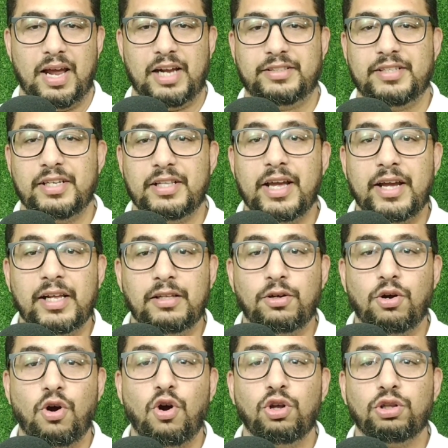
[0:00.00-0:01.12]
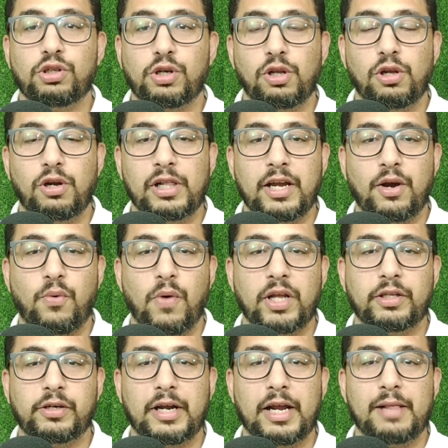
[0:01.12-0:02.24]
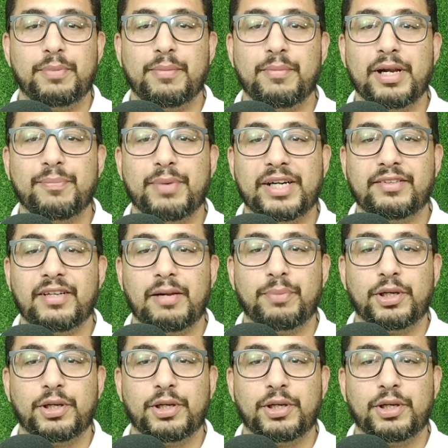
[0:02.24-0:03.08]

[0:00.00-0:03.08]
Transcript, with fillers: El chileno controló el encuentro en el primer parcial,